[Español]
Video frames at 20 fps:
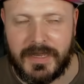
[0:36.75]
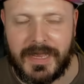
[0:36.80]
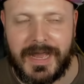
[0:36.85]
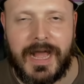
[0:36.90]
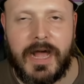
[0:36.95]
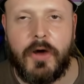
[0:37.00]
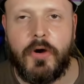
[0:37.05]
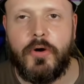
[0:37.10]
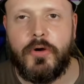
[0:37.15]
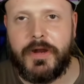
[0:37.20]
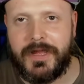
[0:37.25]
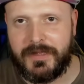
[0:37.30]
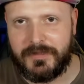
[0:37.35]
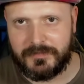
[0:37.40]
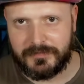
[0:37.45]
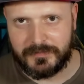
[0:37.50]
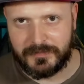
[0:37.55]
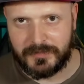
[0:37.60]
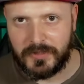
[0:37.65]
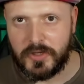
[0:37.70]
Ahora,
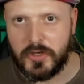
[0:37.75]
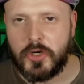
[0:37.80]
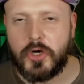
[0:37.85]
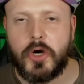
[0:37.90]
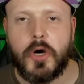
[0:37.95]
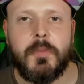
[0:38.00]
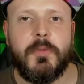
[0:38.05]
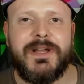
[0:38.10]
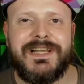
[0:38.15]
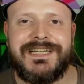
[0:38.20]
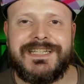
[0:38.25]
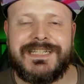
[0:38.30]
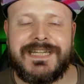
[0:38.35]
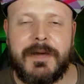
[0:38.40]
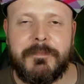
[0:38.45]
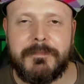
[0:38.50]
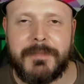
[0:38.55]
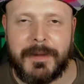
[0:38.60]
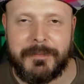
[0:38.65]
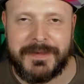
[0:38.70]
como en
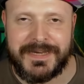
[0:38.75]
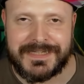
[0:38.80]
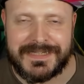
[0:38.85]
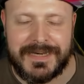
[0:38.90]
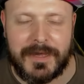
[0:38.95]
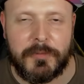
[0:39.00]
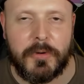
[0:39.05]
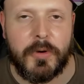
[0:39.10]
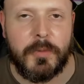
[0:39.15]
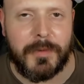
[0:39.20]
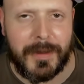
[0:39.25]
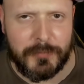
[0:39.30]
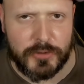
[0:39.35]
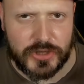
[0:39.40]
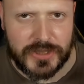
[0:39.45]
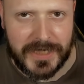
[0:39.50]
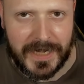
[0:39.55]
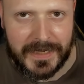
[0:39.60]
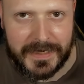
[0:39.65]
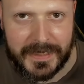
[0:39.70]
San Mamés la
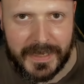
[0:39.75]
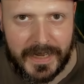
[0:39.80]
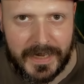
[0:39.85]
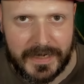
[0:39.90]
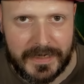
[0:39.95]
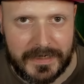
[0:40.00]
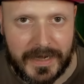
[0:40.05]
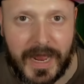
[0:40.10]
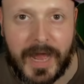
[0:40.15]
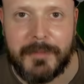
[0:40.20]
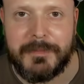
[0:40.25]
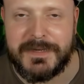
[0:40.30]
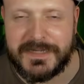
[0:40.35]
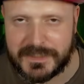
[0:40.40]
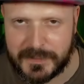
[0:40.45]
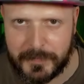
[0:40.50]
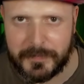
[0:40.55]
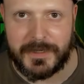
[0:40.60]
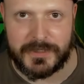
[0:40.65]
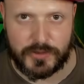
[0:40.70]
volvamos a liar, a mí
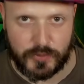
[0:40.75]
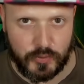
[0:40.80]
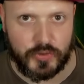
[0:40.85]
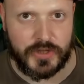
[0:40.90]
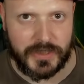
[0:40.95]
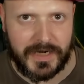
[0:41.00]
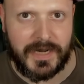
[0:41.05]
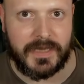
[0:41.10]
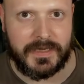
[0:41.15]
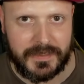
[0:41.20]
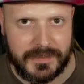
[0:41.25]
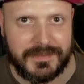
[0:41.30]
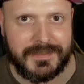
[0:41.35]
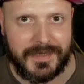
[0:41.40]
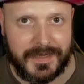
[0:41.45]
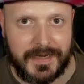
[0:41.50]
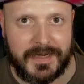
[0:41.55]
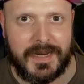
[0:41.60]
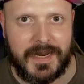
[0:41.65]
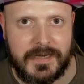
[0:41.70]
se me va a escuchar aquí en
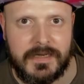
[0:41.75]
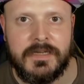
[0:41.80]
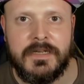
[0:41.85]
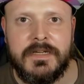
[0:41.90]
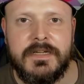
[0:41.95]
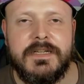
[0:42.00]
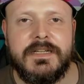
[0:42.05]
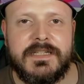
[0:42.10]
este canal.